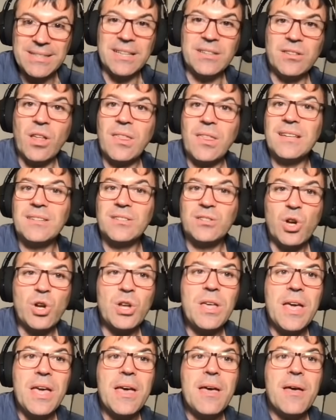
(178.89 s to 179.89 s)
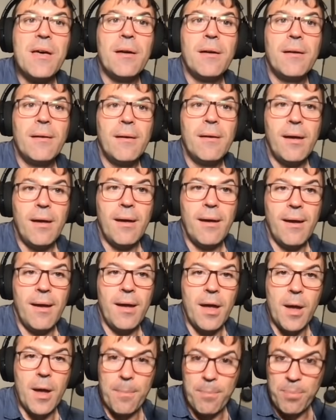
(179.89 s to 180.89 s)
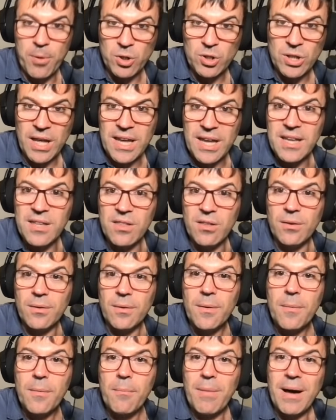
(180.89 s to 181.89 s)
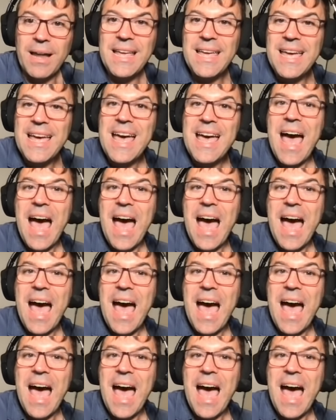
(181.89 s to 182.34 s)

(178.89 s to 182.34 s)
Entonces, estoy eh, protegido, ¿vale?